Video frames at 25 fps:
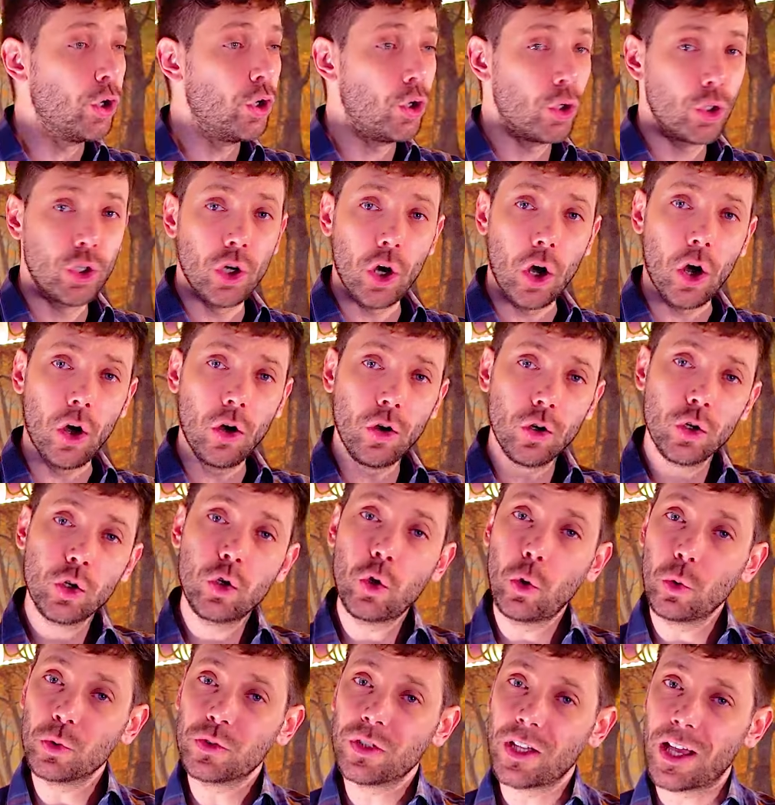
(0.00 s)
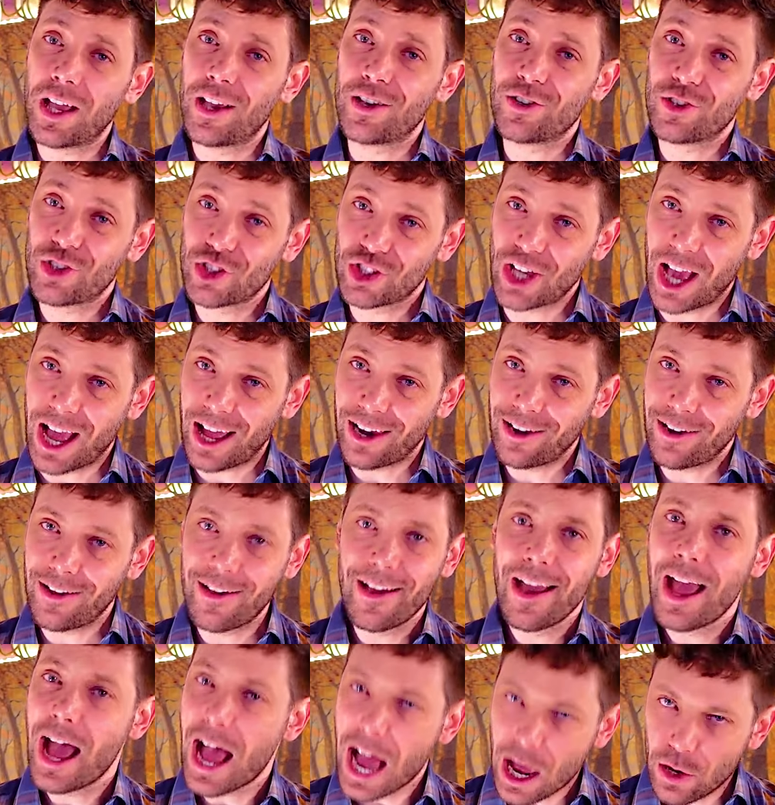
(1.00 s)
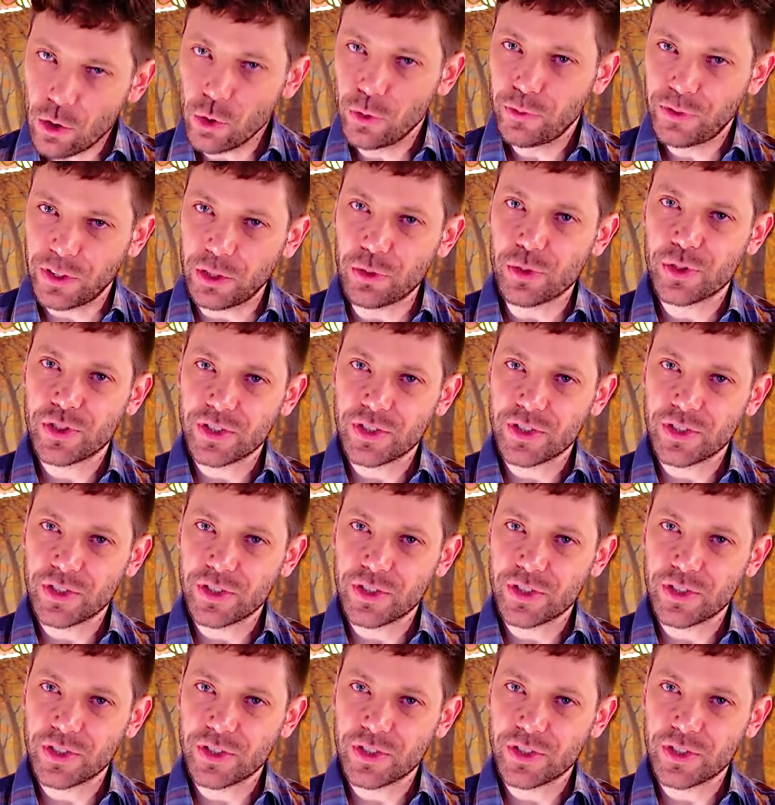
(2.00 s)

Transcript: le Grand contraint Charles à lever le